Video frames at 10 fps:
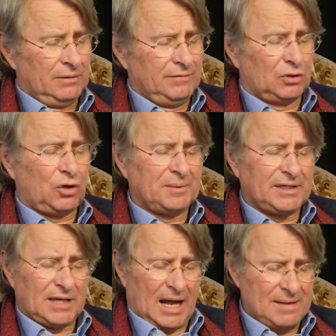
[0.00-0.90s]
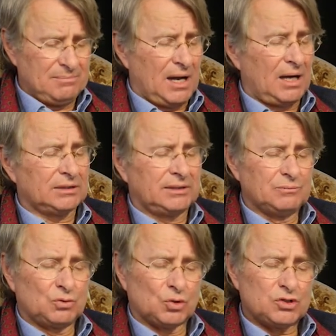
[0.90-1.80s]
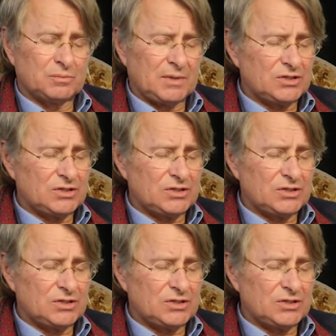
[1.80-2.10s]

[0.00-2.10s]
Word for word: willkommen in Heimbach, dem Tor zum